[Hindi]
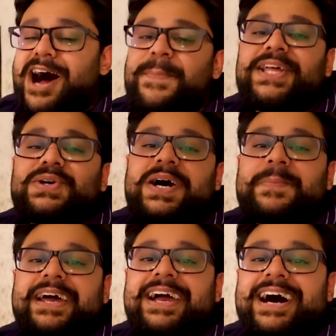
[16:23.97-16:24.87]
आप है तो
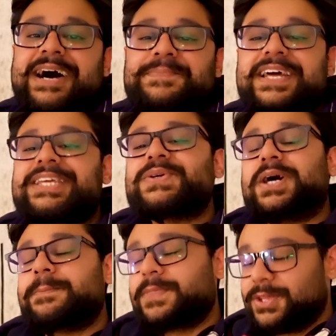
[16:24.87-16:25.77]
हम है आप नहीं तो
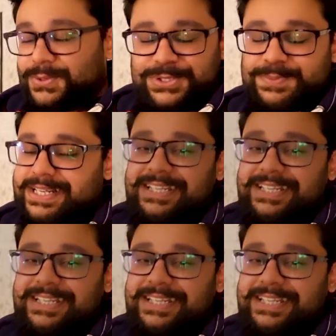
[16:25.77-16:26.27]
हम कुछ भी